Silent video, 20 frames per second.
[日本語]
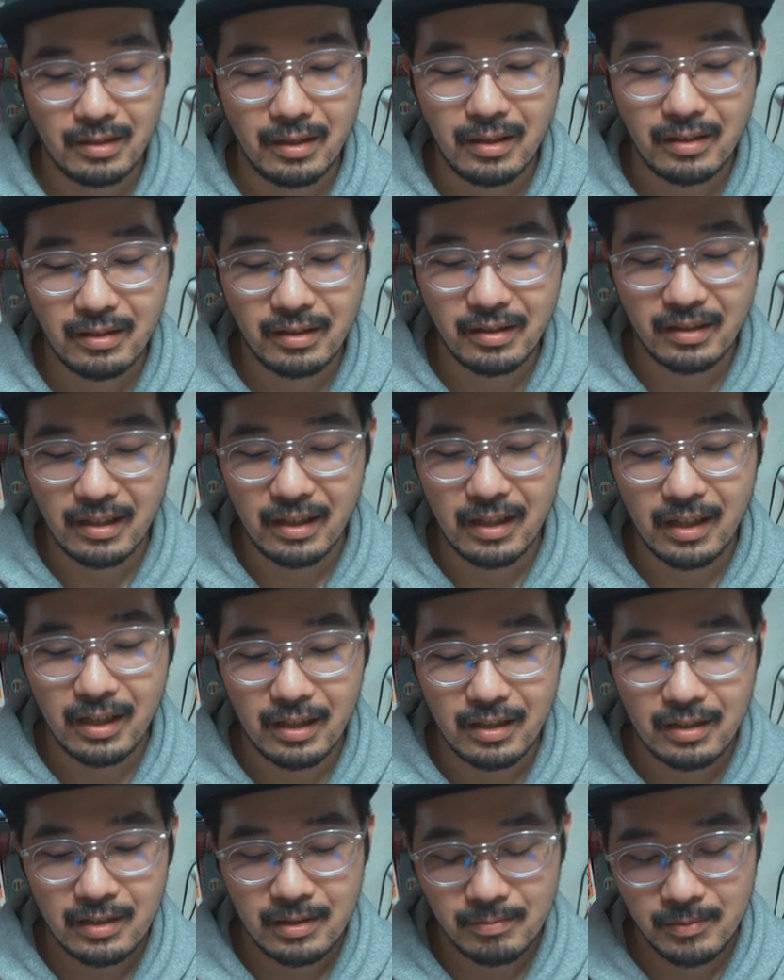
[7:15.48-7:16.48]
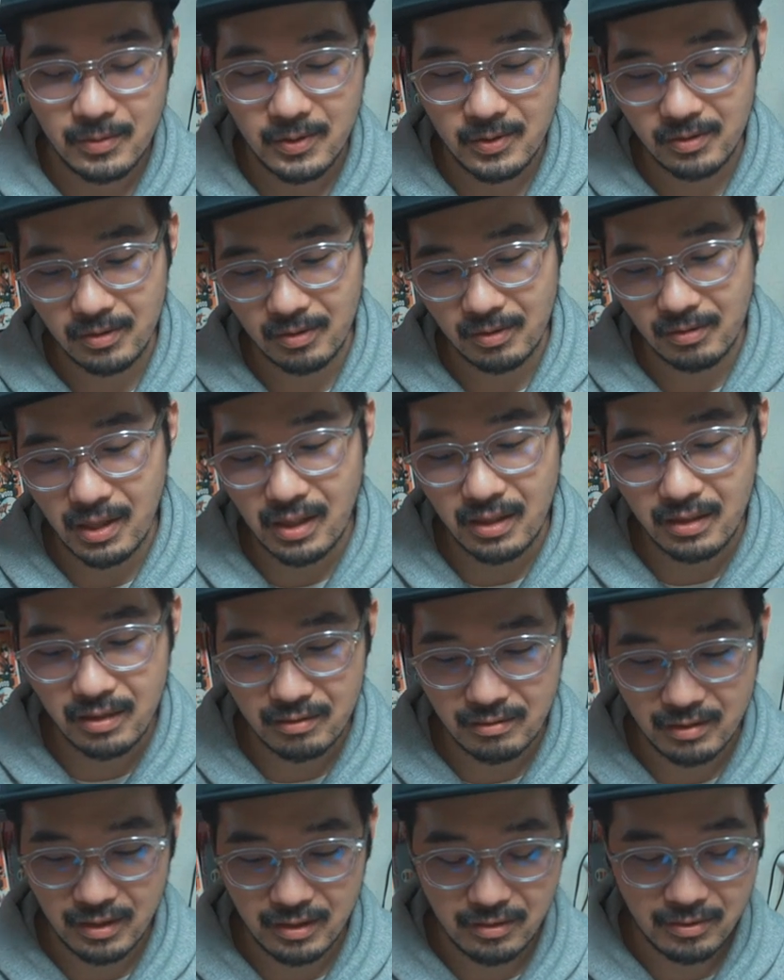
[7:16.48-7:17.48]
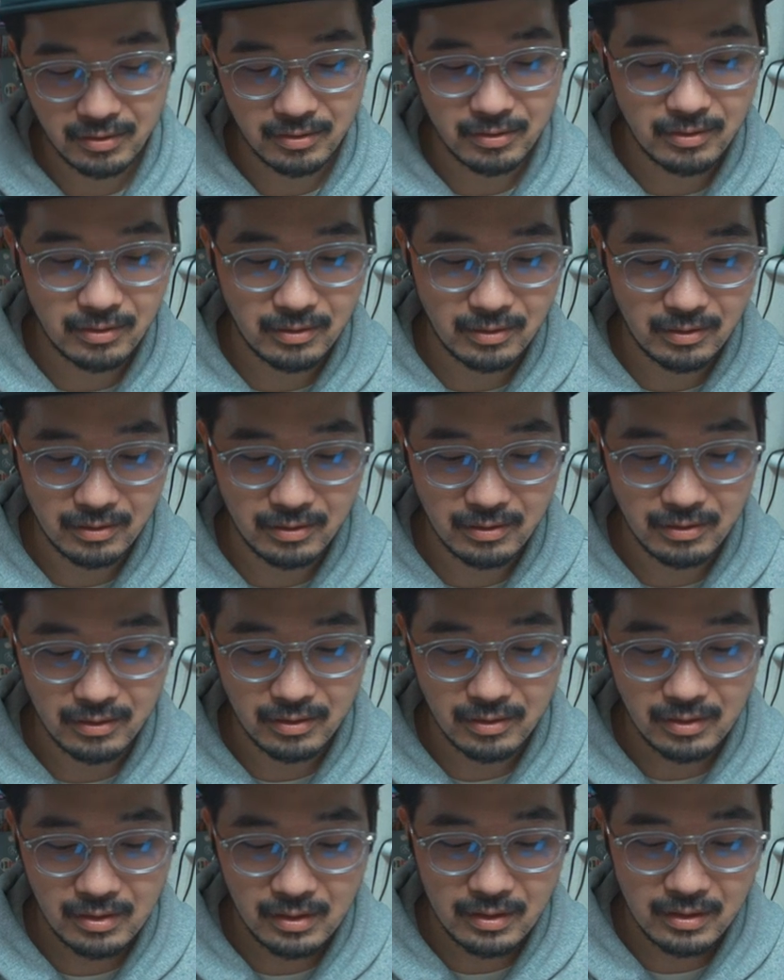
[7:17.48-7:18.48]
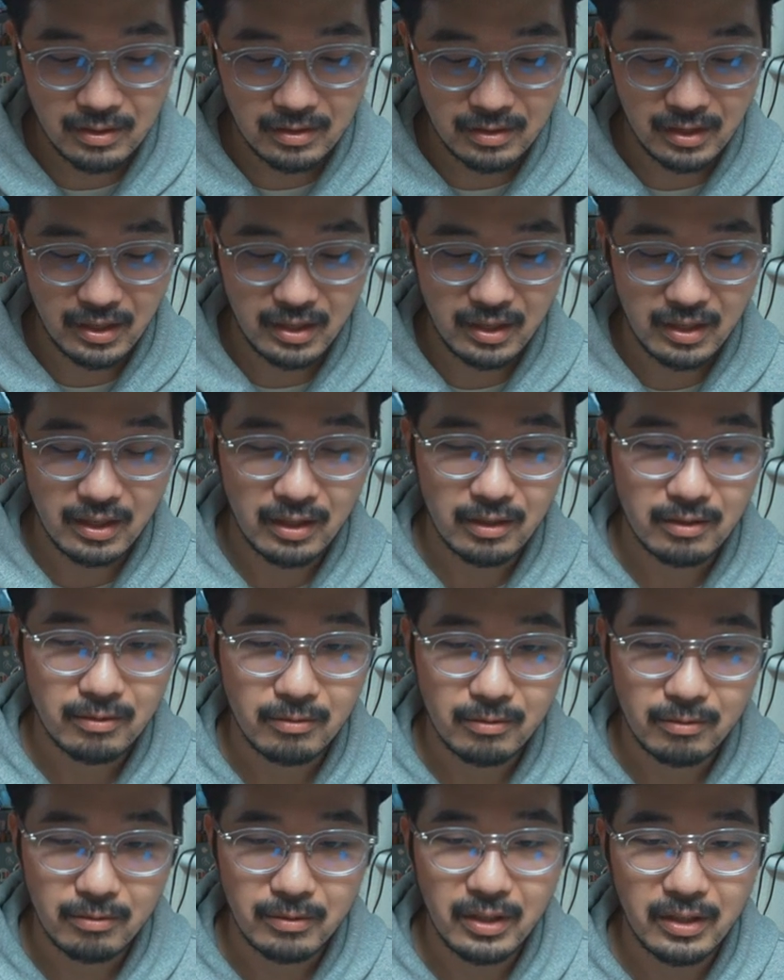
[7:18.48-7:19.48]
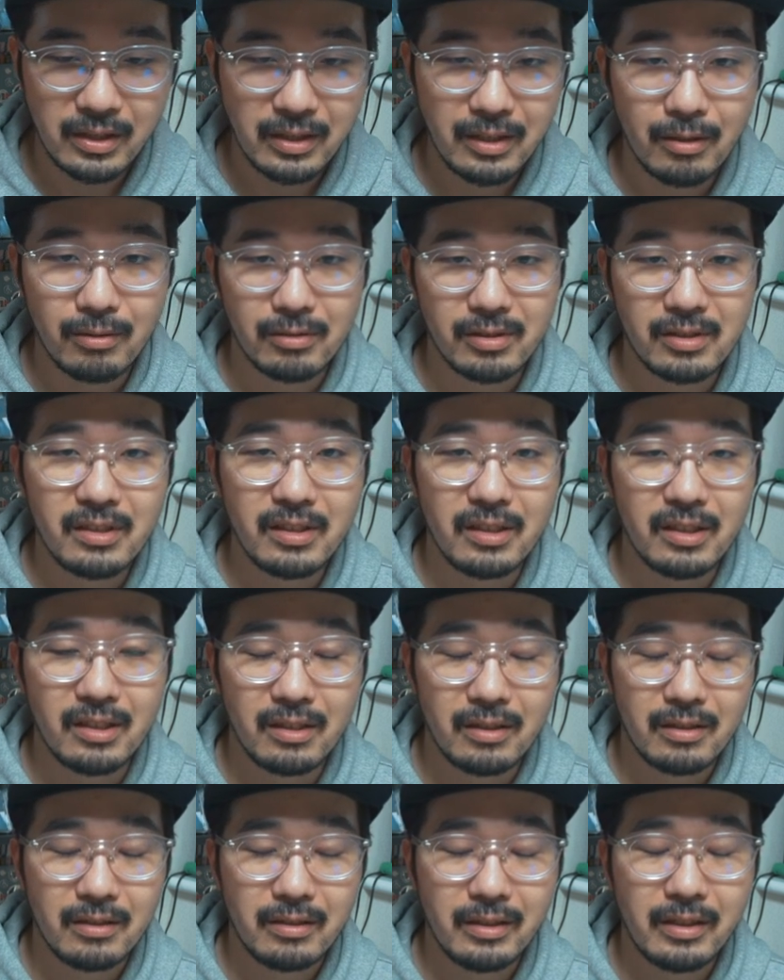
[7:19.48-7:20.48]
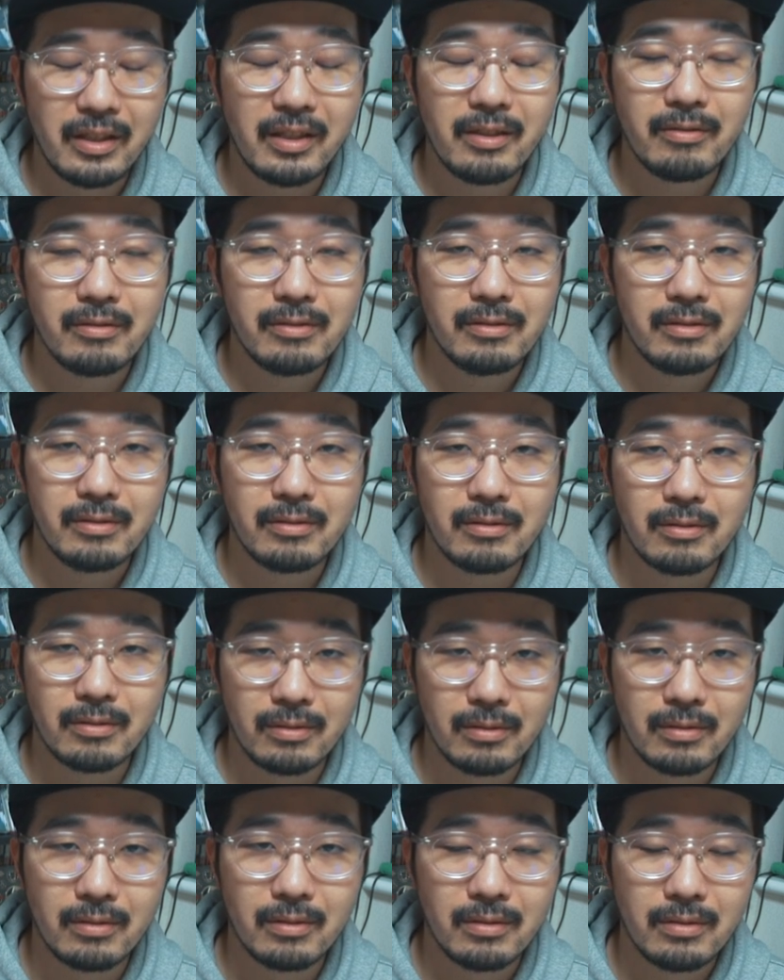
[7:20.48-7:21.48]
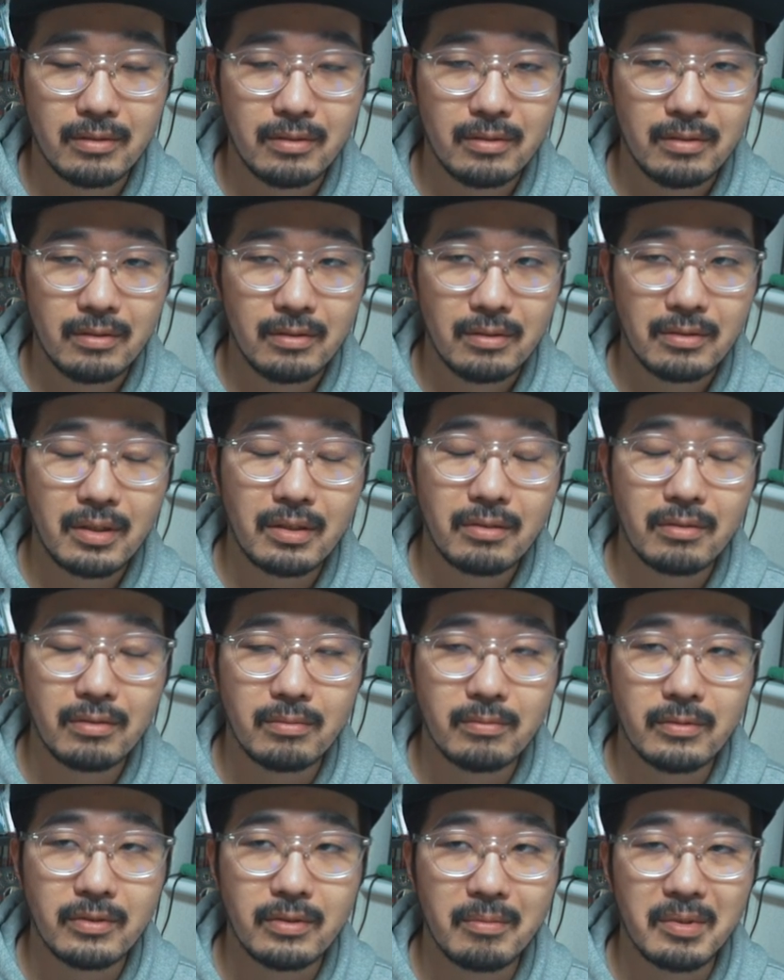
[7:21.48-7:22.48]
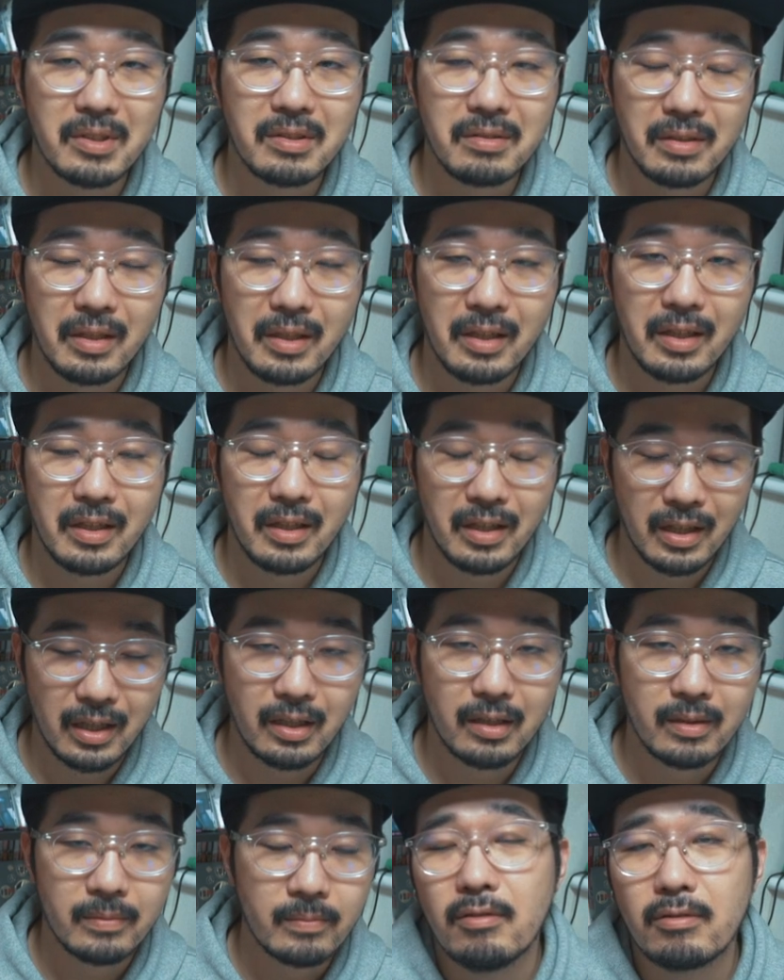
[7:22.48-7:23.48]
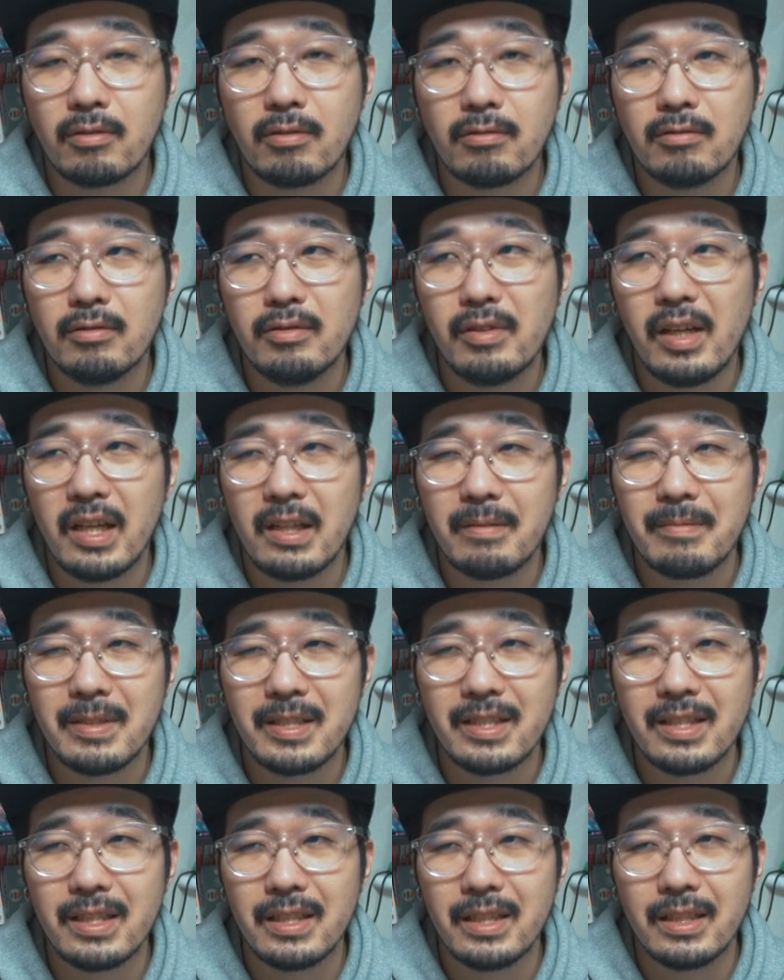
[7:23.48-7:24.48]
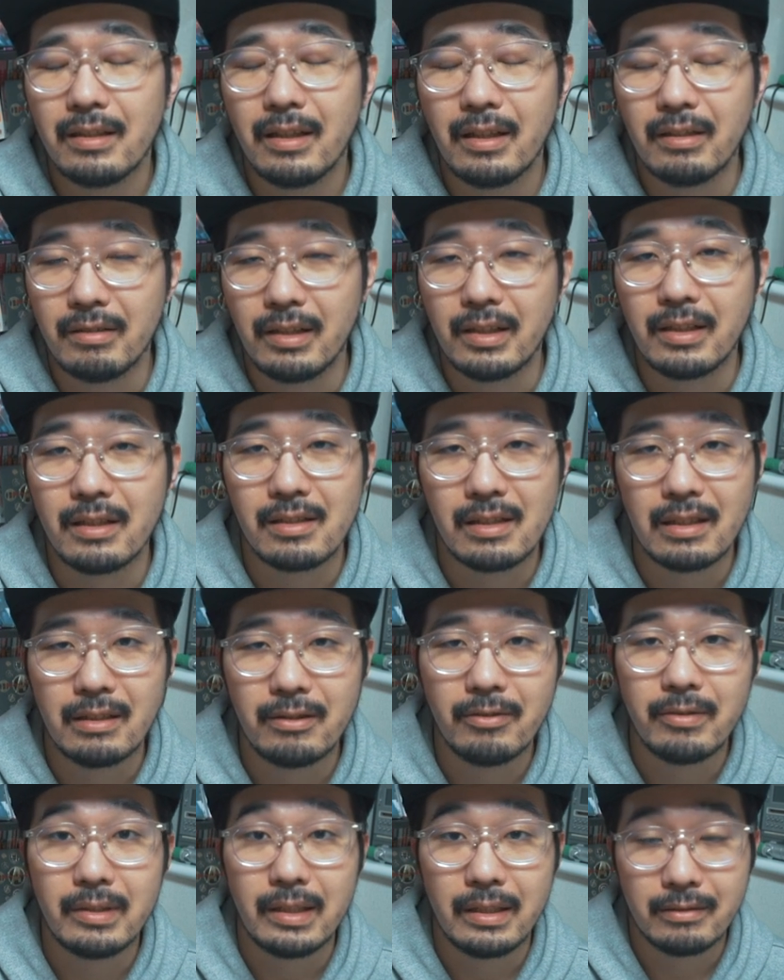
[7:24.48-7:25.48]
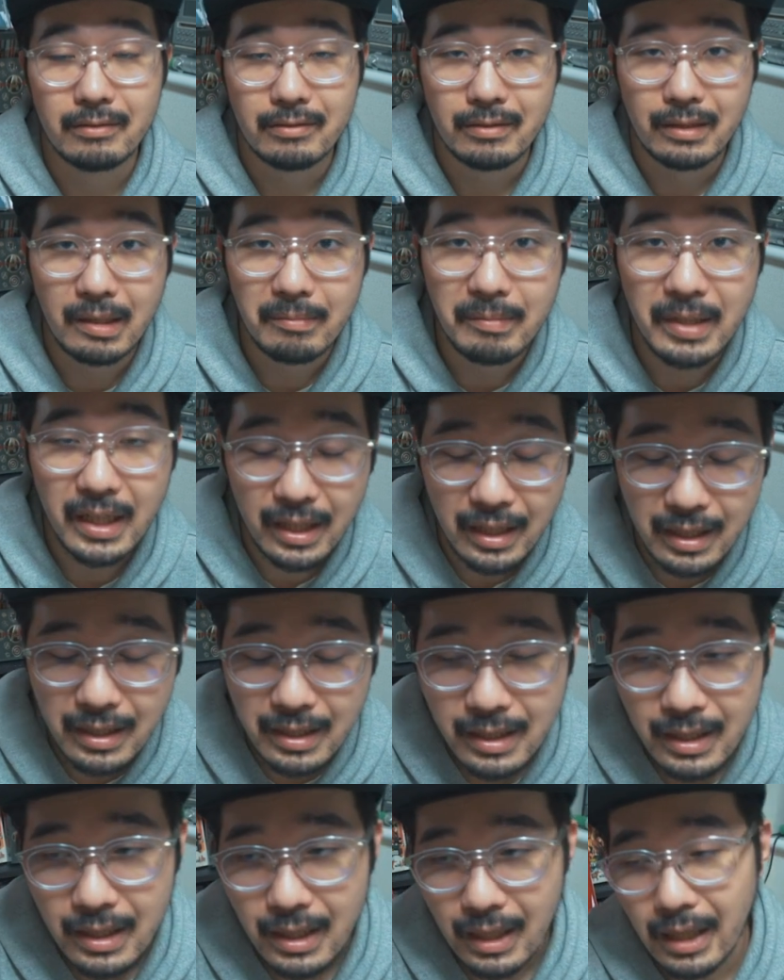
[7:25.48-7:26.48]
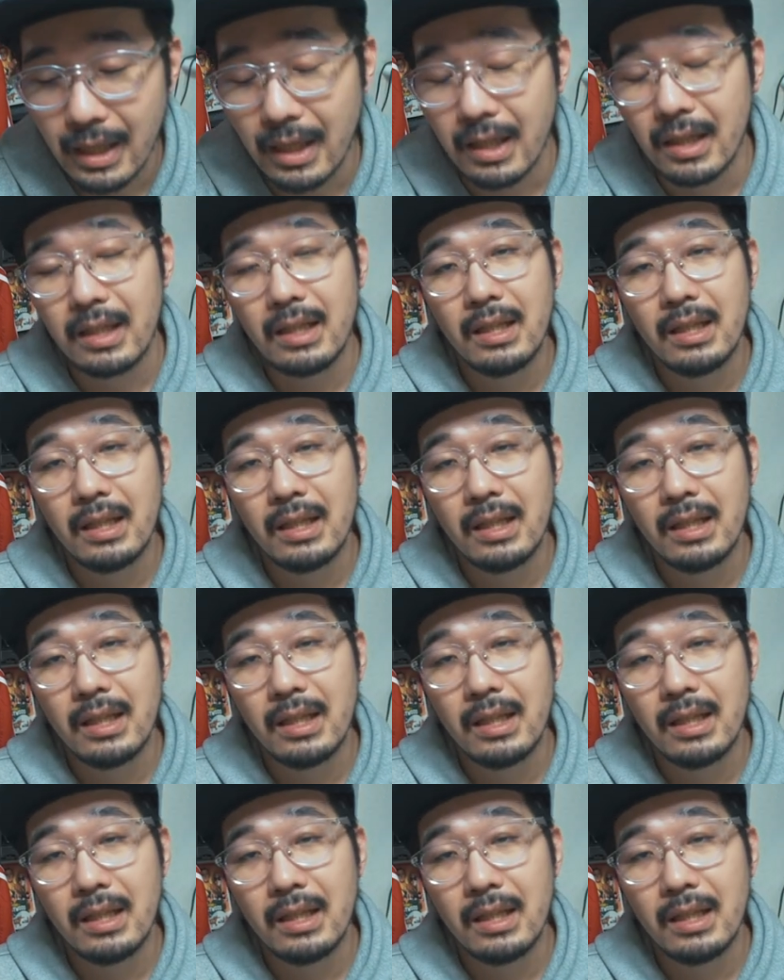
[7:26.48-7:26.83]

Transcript: だったらもっと分かってくれる人を、えー、ここに来てほしいっていうことだと思いますね。はい。男の過ちだよね。確か料理の名前。はい。